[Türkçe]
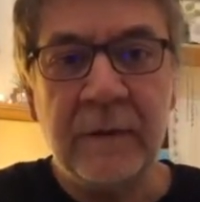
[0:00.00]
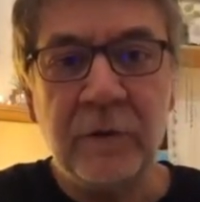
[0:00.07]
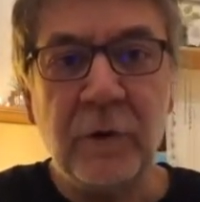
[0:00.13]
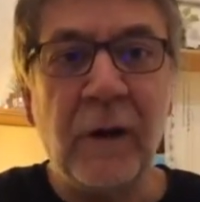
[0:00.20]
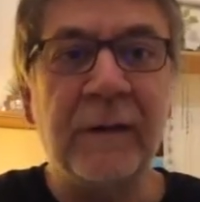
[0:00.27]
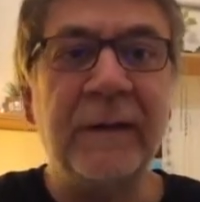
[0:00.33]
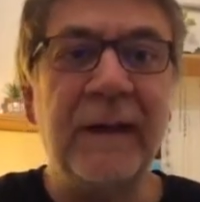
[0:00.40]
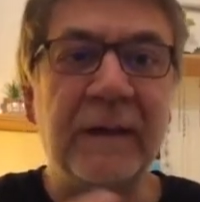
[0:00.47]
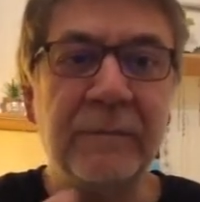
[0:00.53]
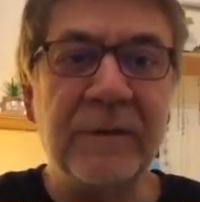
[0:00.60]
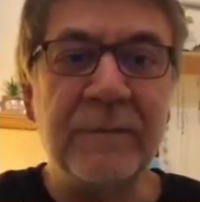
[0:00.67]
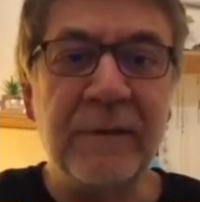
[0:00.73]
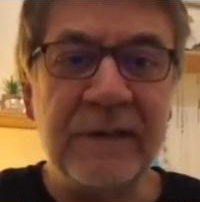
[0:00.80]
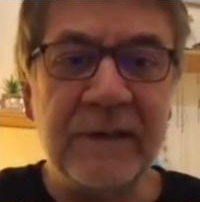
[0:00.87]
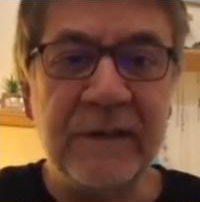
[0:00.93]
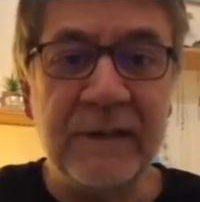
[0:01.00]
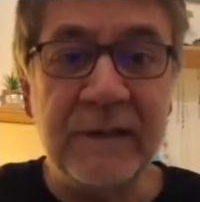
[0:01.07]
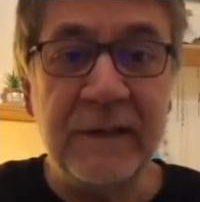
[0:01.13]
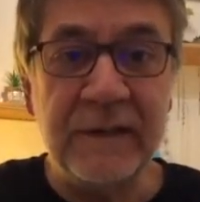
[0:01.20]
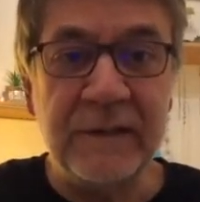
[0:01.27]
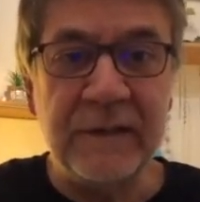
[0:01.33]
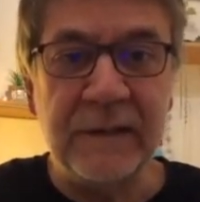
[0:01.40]
Şu anda 75.
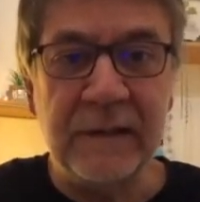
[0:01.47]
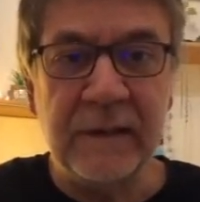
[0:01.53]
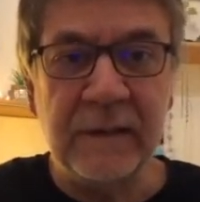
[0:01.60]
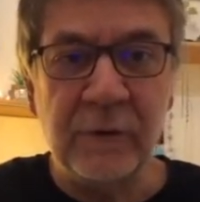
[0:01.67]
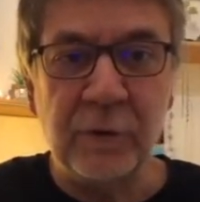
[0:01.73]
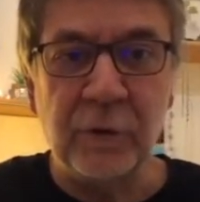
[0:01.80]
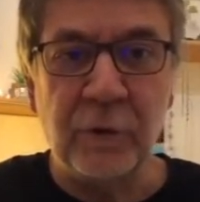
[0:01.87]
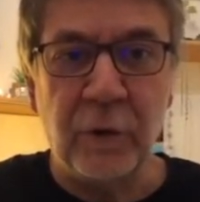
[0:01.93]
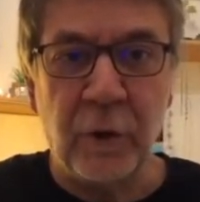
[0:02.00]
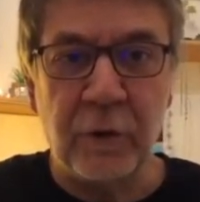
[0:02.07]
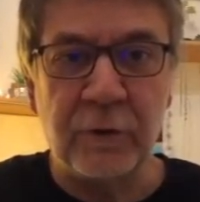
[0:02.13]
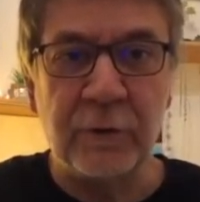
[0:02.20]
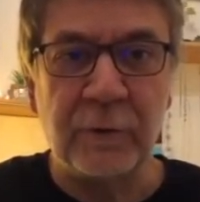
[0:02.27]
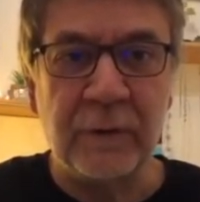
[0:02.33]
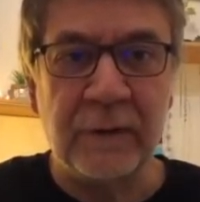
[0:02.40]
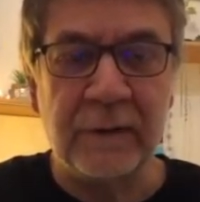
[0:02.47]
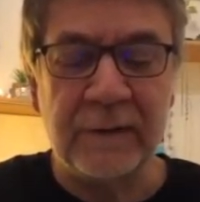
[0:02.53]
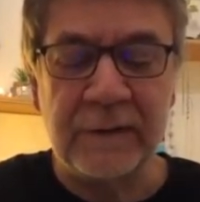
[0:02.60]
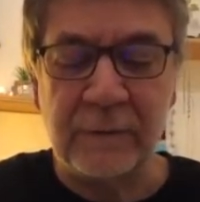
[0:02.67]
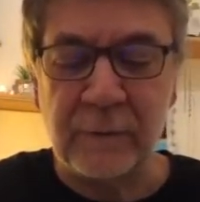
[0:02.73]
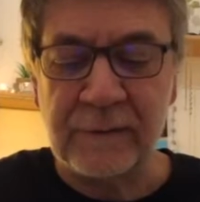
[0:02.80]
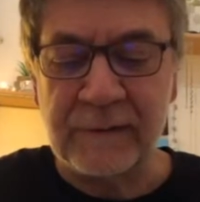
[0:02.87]
yaşını sürüyor e,
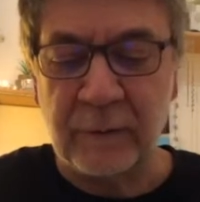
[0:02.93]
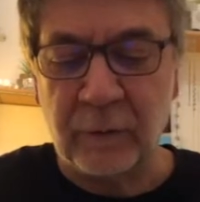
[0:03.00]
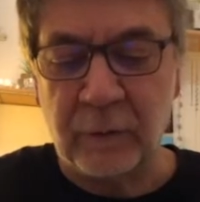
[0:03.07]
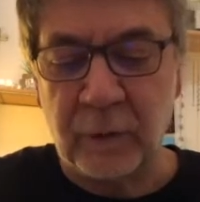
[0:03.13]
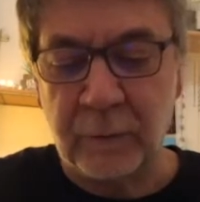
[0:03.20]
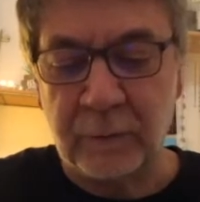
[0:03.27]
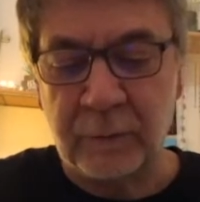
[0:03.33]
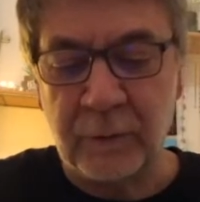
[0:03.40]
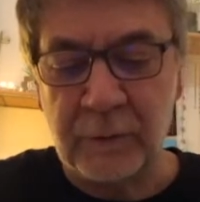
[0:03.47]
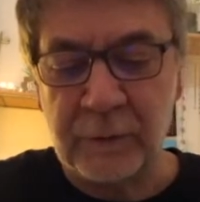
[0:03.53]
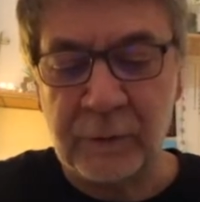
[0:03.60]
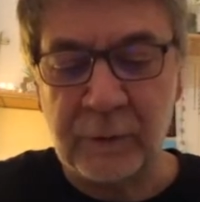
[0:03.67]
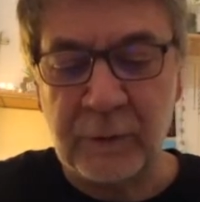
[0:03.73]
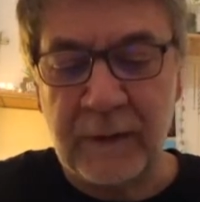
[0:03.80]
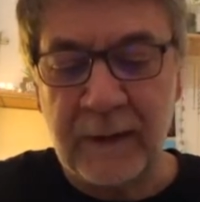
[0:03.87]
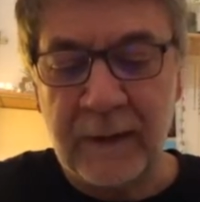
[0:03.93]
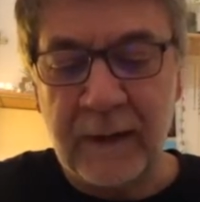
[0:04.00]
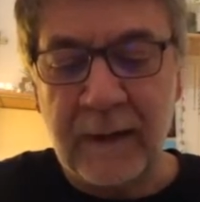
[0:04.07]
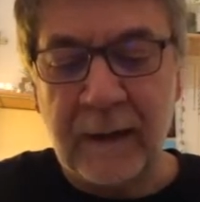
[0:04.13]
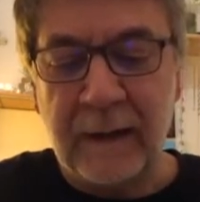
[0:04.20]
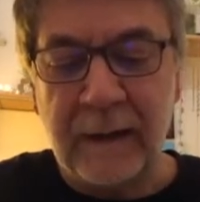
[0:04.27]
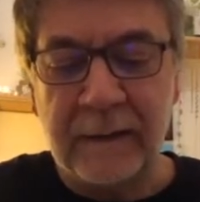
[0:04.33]
Christos Nikolopoulos.
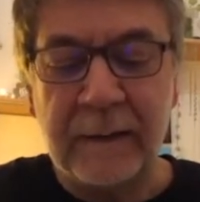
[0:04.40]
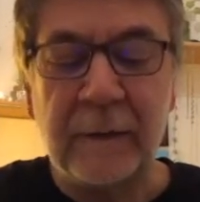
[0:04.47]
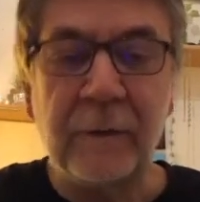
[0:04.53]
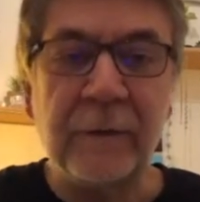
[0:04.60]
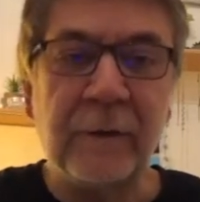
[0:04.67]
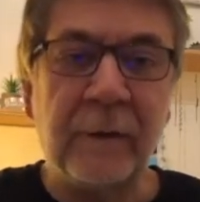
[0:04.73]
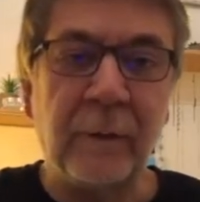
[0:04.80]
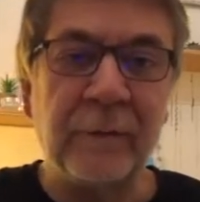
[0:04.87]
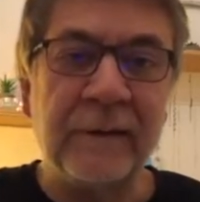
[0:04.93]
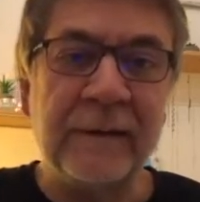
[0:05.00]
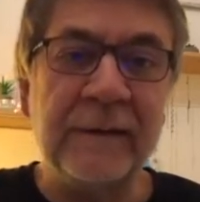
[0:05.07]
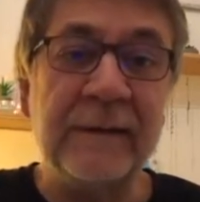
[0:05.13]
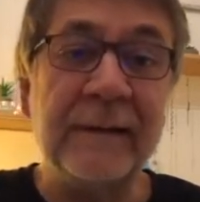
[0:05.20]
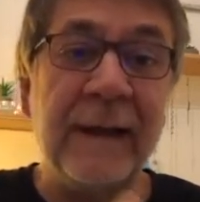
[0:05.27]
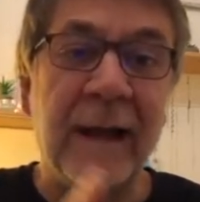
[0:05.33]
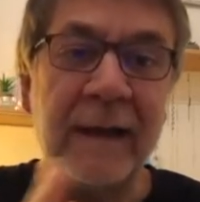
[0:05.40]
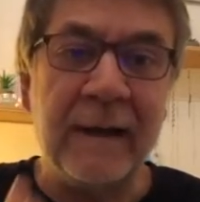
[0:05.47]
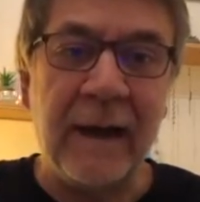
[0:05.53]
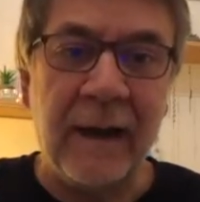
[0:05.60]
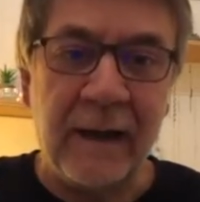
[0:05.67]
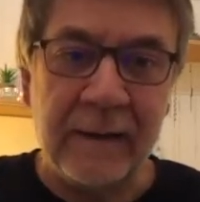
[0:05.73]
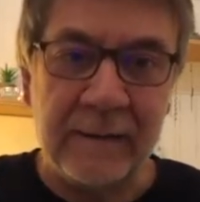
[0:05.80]
Ana odağı
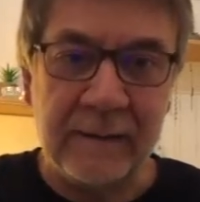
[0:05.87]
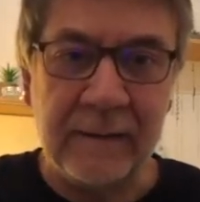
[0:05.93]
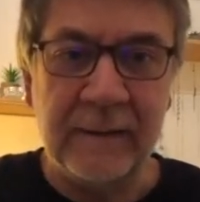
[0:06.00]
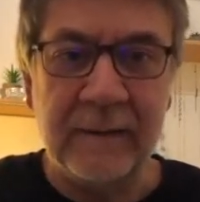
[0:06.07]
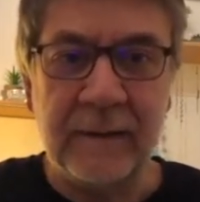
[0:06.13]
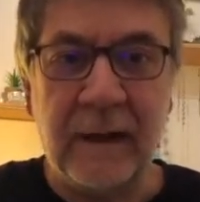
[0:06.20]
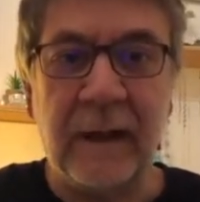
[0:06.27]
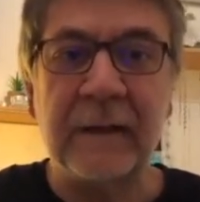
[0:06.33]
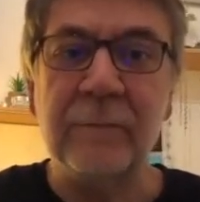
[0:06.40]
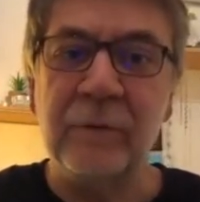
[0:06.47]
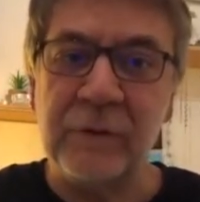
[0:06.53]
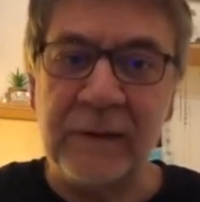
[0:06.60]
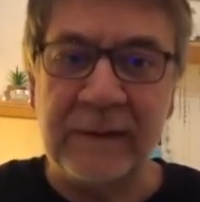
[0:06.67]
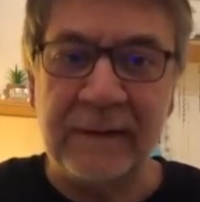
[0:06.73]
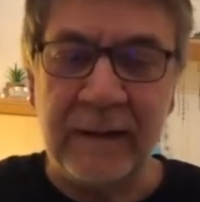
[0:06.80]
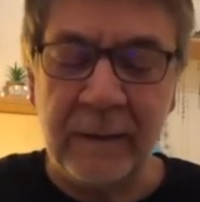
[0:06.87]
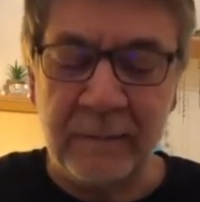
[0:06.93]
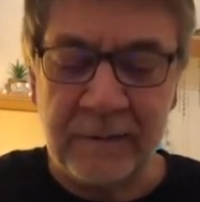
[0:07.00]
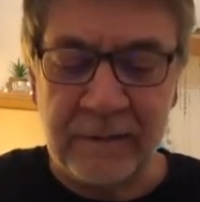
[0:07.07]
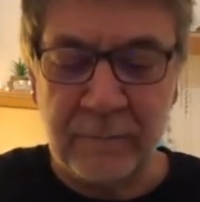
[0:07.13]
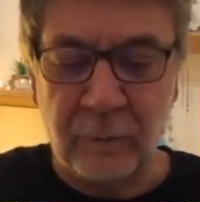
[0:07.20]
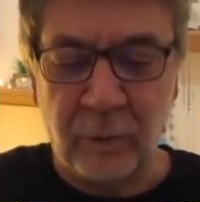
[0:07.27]
Laika e, Halk Müziği
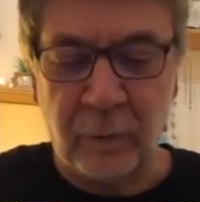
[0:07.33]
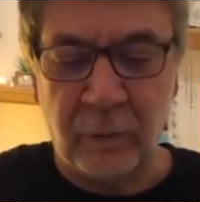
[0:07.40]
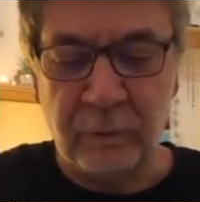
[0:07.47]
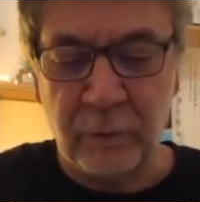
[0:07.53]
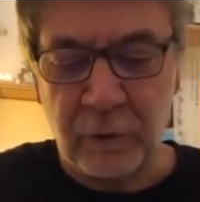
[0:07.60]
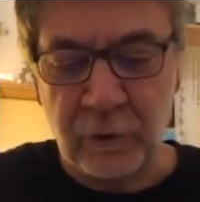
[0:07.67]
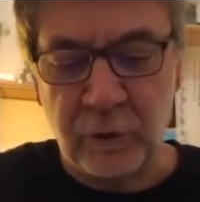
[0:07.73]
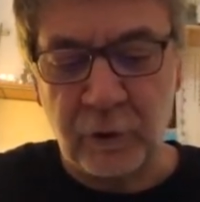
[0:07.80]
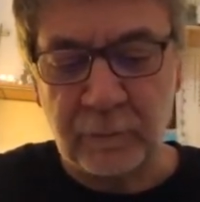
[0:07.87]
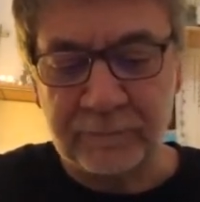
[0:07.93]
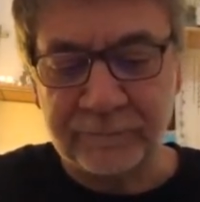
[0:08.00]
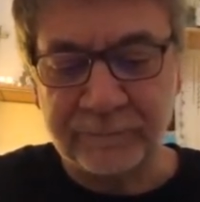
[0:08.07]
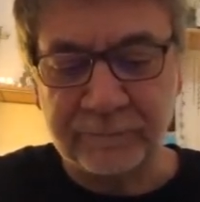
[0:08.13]
diyebilirim olmuş.